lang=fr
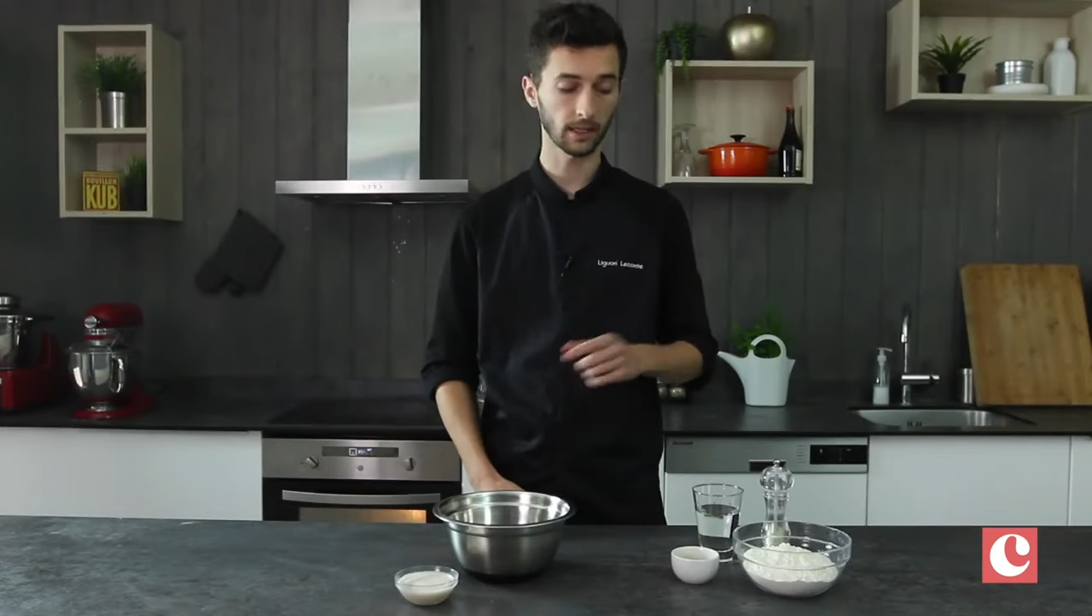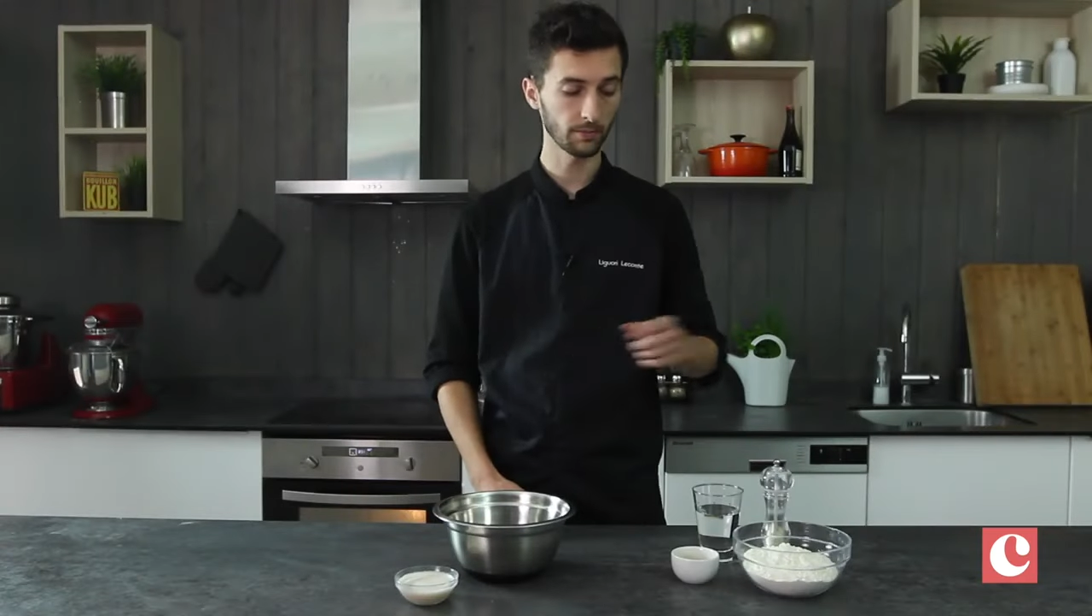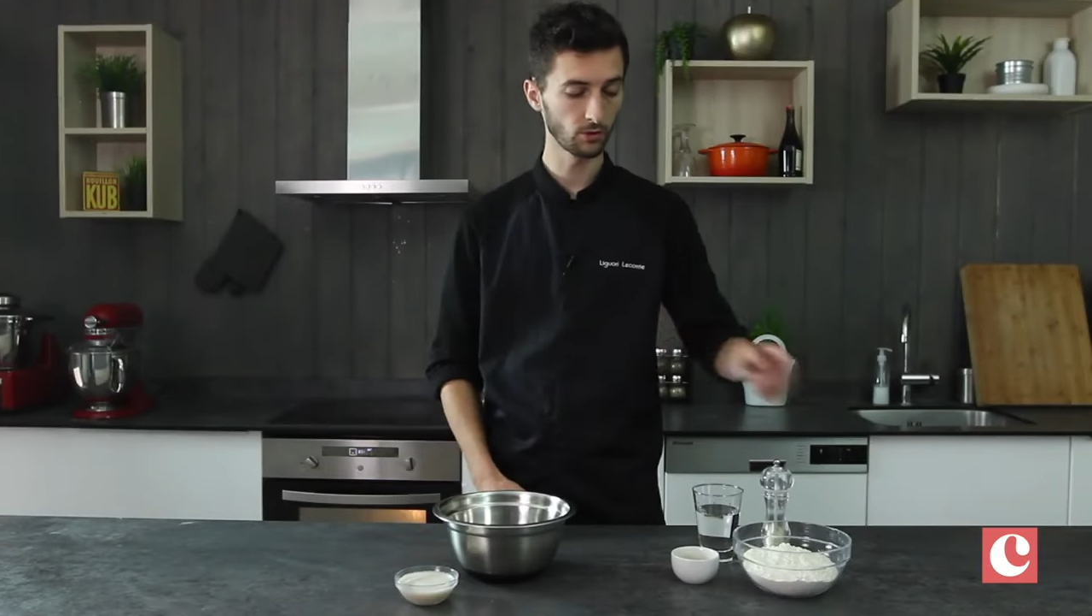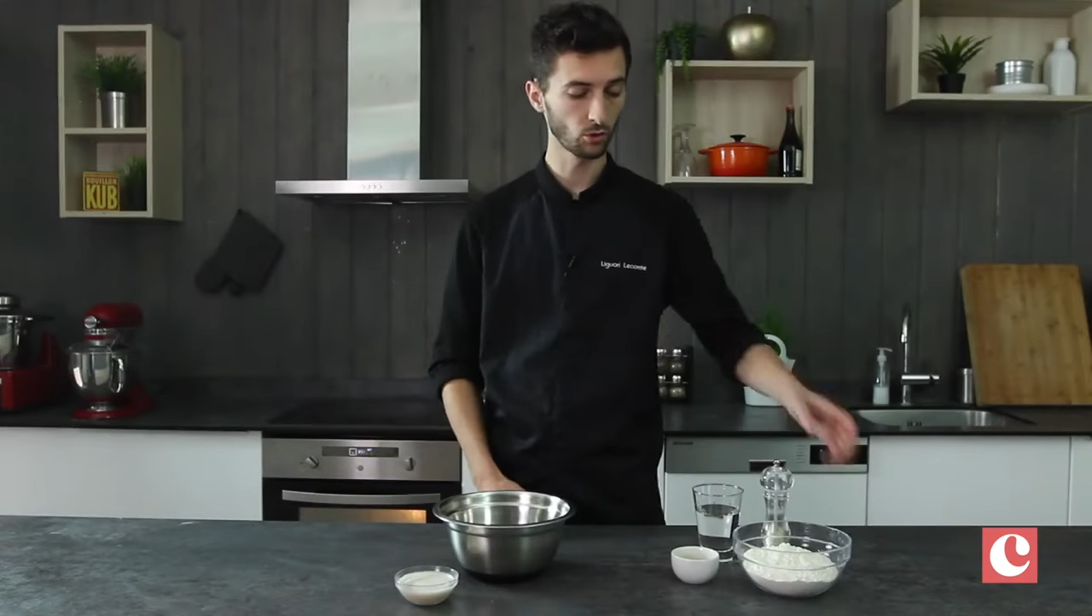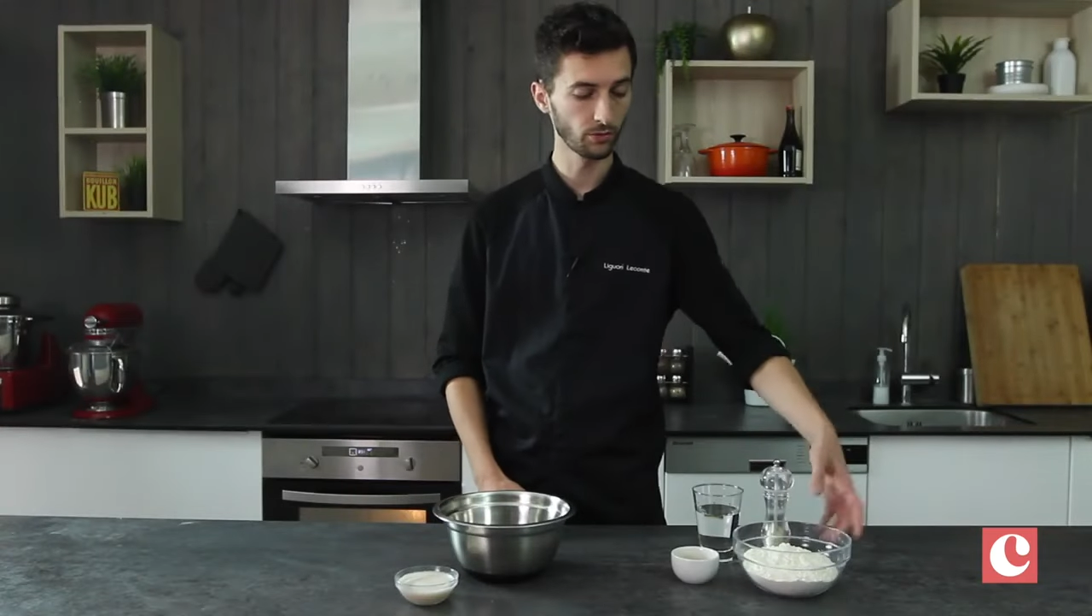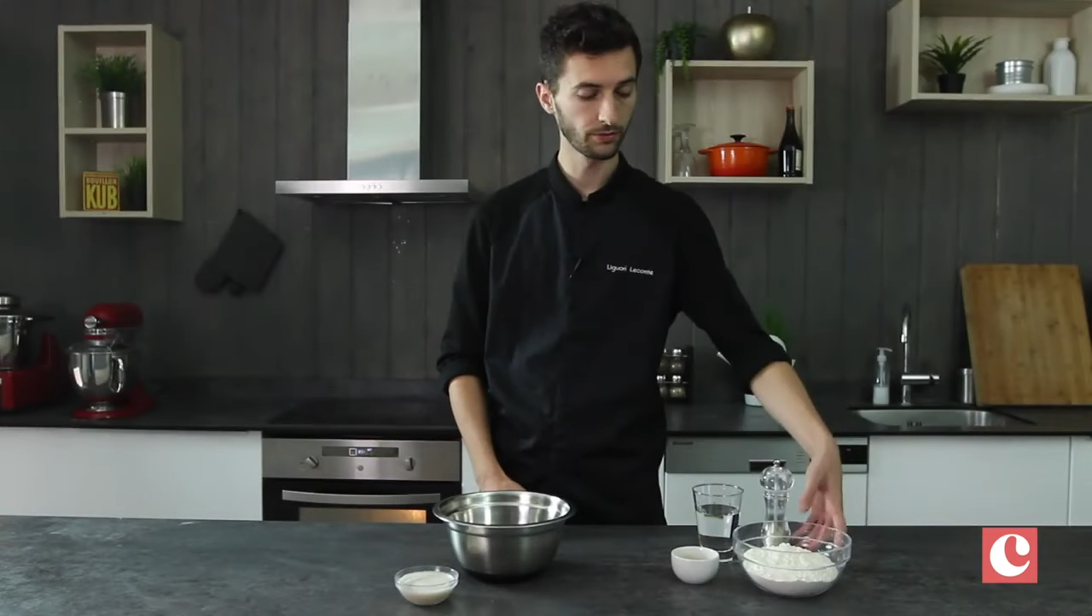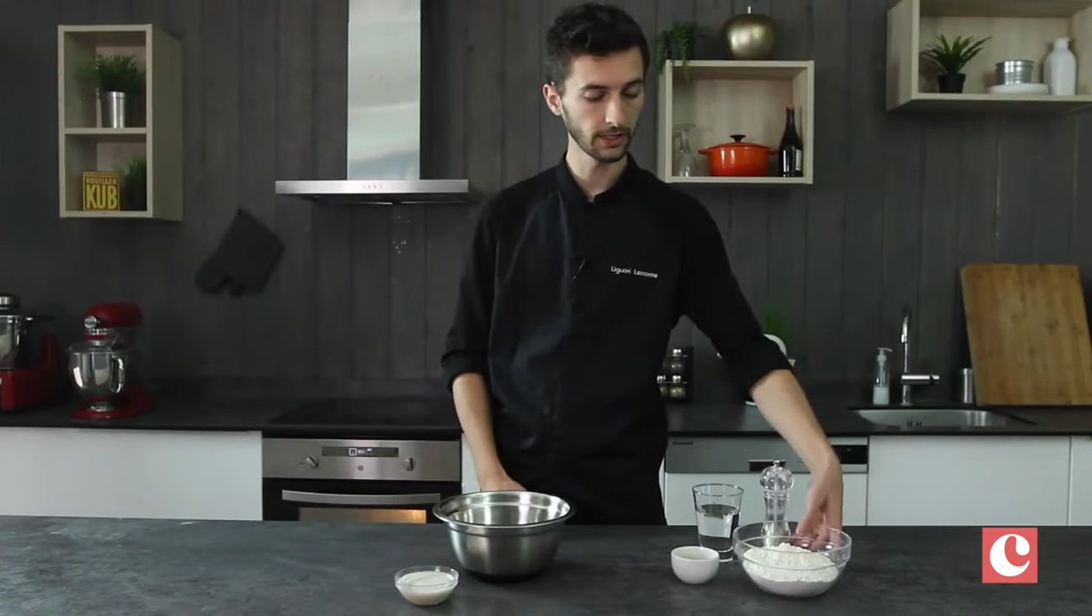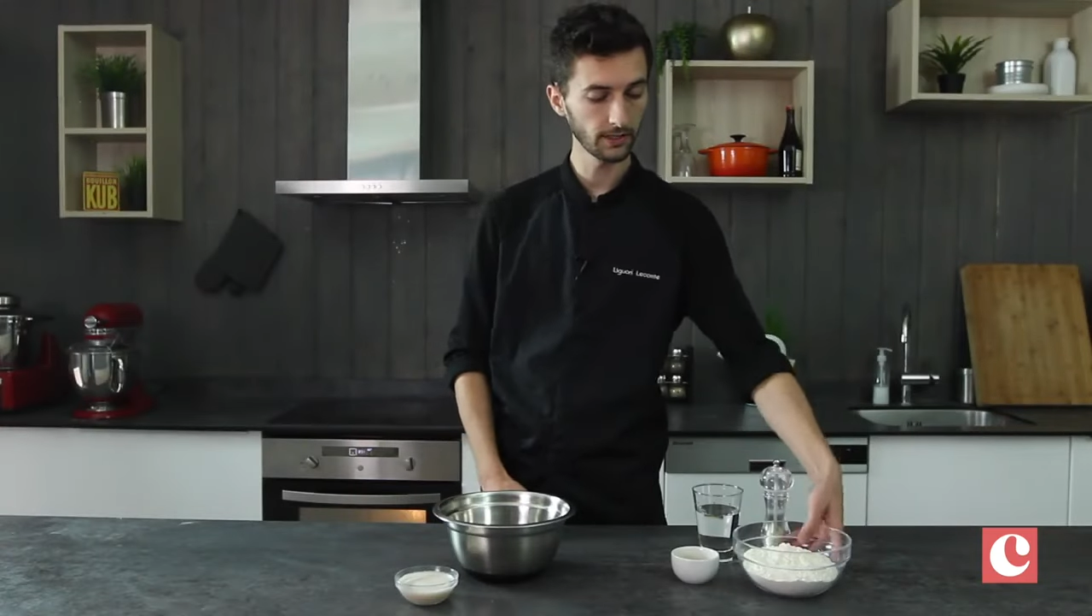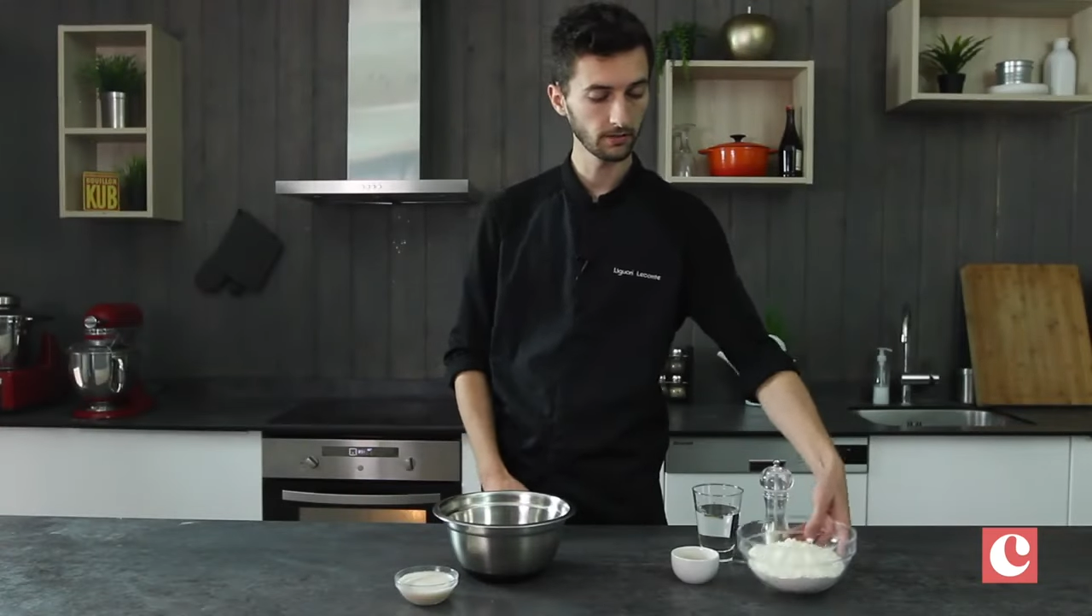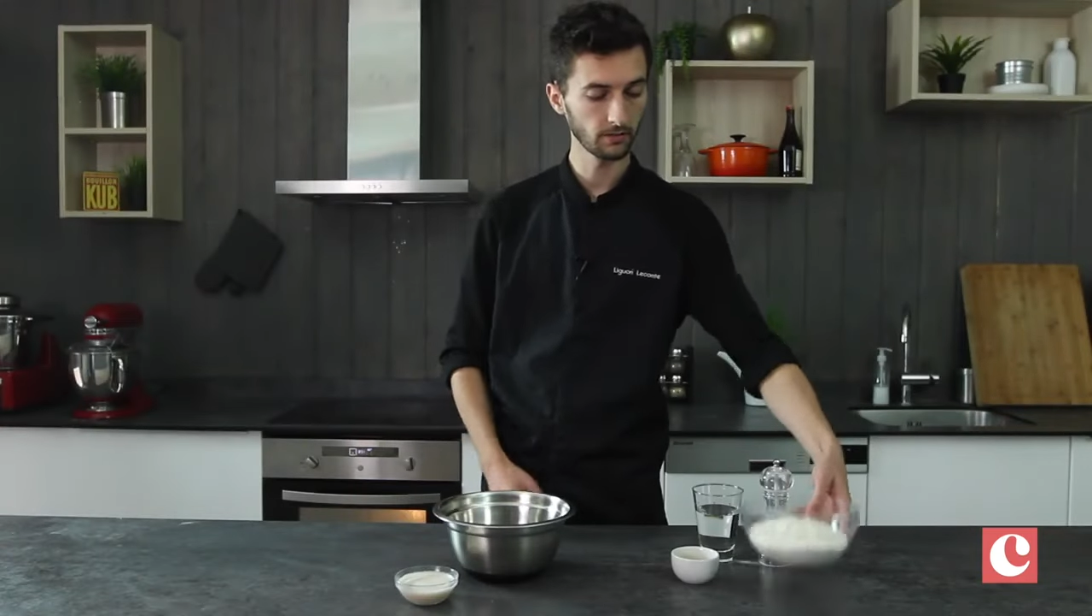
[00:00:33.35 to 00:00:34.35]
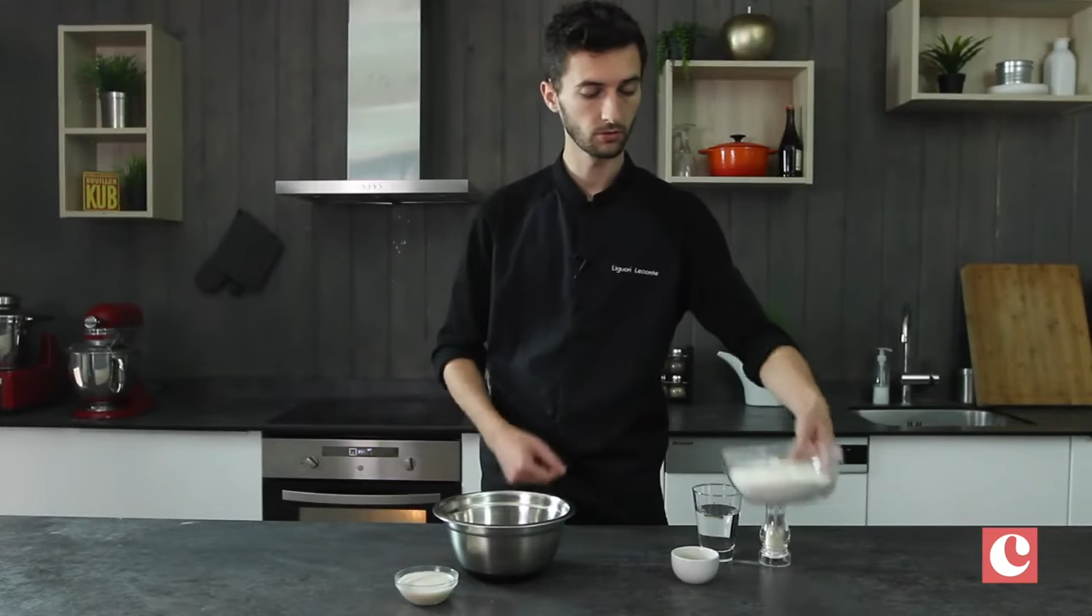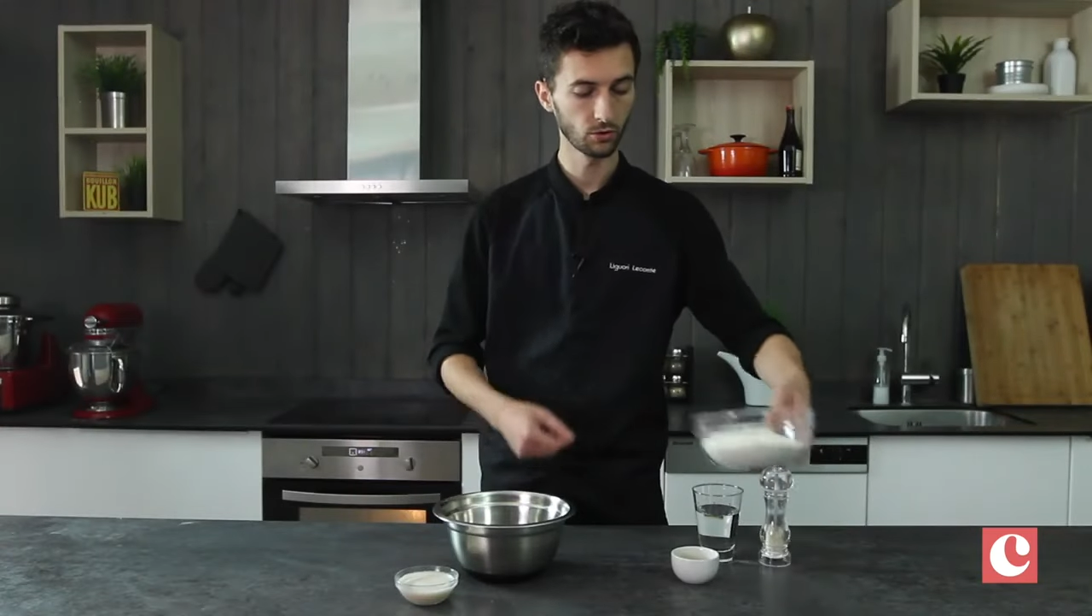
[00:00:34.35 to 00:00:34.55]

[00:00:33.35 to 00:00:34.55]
termine de lever,